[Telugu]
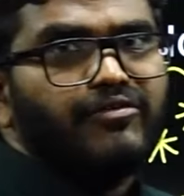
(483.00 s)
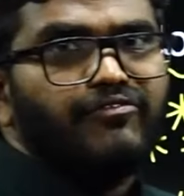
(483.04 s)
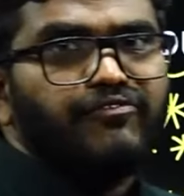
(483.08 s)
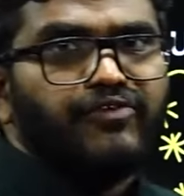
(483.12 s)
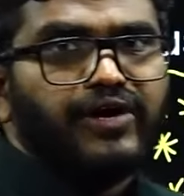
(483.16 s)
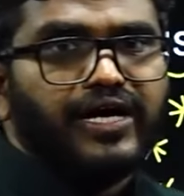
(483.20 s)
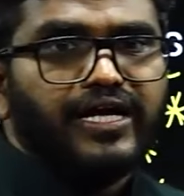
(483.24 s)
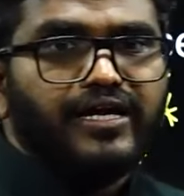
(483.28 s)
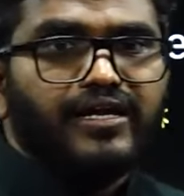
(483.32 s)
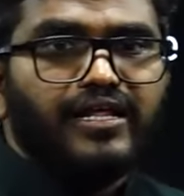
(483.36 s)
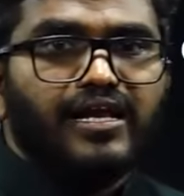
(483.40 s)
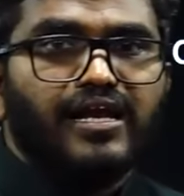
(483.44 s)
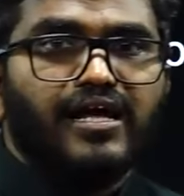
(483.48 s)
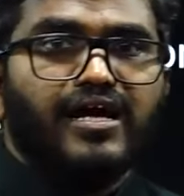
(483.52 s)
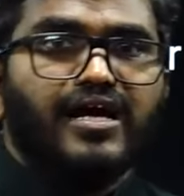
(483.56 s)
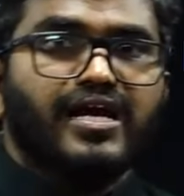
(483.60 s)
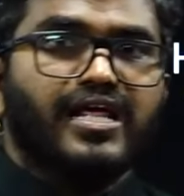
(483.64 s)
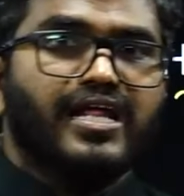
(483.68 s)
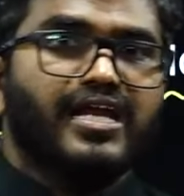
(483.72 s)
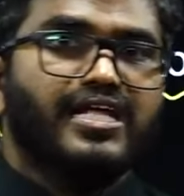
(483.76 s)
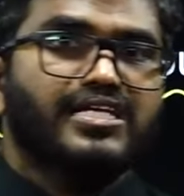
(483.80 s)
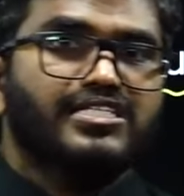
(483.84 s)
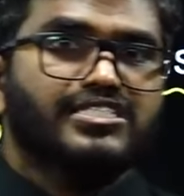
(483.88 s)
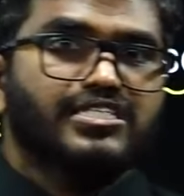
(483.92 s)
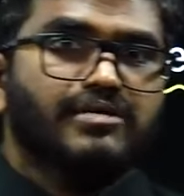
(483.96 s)
ఫైనల్గా
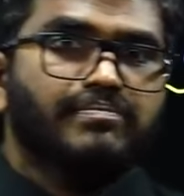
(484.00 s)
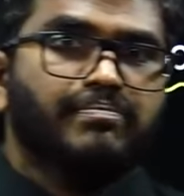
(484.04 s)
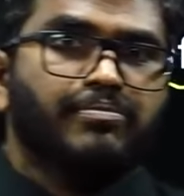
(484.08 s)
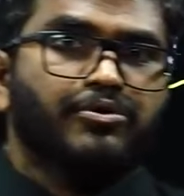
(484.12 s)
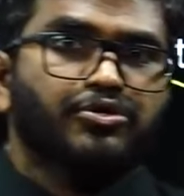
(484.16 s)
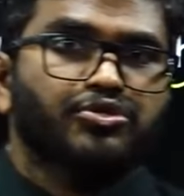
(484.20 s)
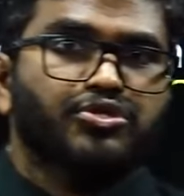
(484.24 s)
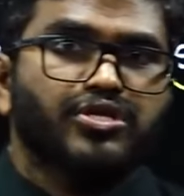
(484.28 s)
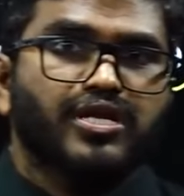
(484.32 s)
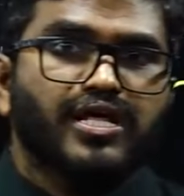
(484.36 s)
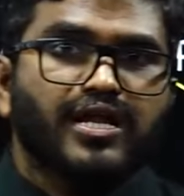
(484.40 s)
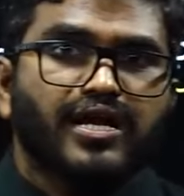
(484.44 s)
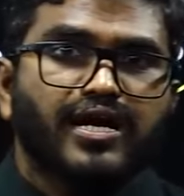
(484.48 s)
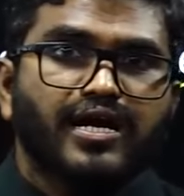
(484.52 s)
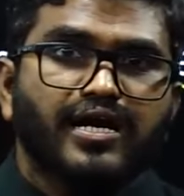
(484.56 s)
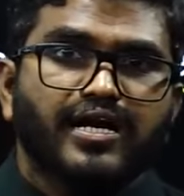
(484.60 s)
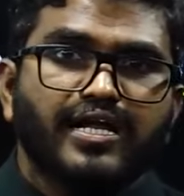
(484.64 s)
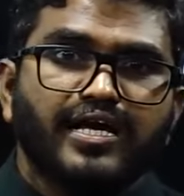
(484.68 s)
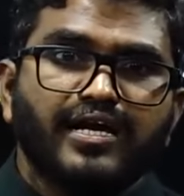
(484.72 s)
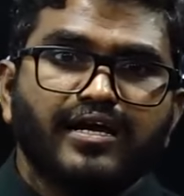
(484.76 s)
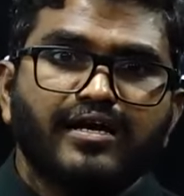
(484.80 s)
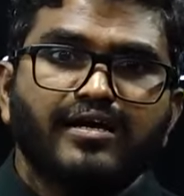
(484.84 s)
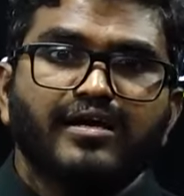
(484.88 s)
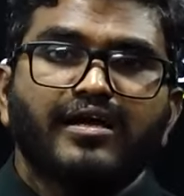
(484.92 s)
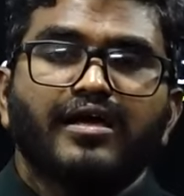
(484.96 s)
నేనేం
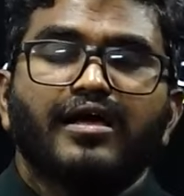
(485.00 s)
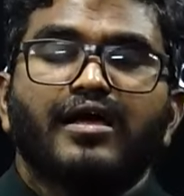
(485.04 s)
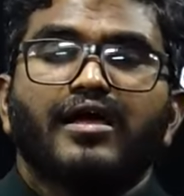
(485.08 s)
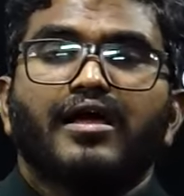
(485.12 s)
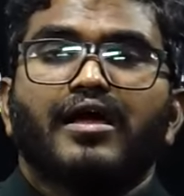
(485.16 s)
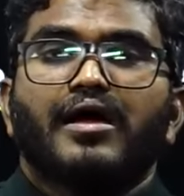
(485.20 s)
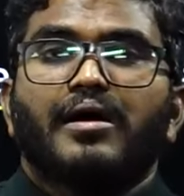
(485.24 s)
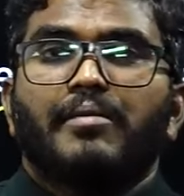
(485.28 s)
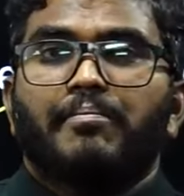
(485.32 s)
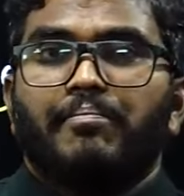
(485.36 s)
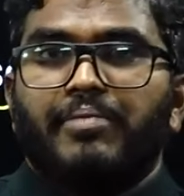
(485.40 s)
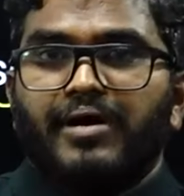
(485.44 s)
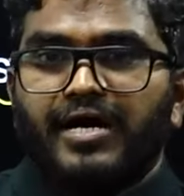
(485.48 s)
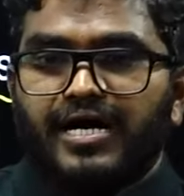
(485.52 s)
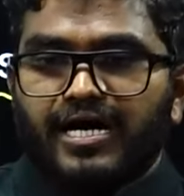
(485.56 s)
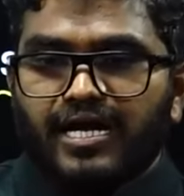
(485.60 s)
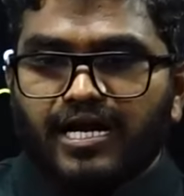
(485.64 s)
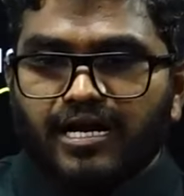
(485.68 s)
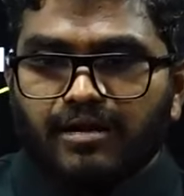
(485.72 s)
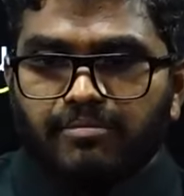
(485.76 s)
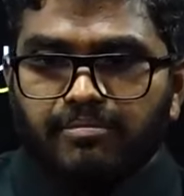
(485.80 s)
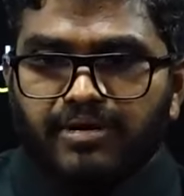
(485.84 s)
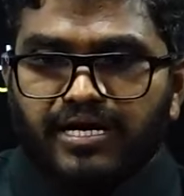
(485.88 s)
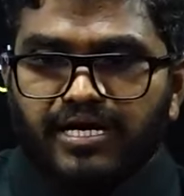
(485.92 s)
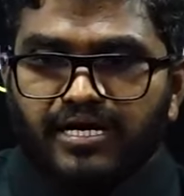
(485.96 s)
చెప్పబోతున్నానంటే
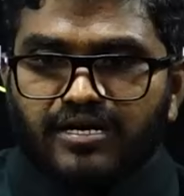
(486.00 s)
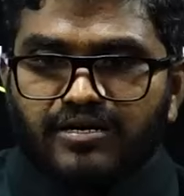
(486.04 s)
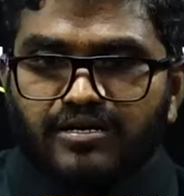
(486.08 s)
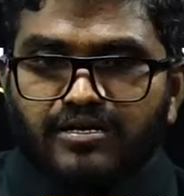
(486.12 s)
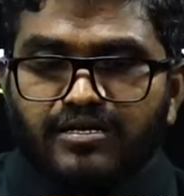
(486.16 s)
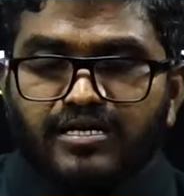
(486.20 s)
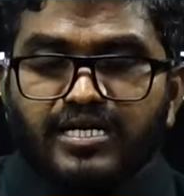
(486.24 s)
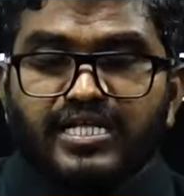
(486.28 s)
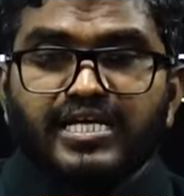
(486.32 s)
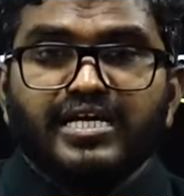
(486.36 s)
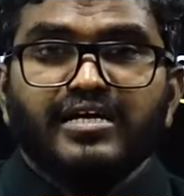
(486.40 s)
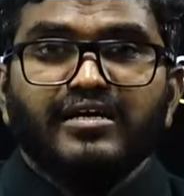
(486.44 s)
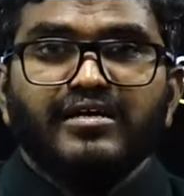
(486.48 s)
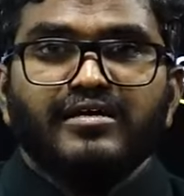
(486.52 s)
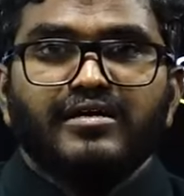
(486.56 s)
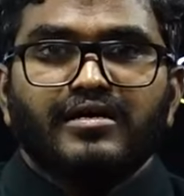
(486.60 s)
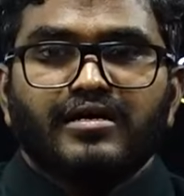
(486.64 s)
పార్లమెంట్ని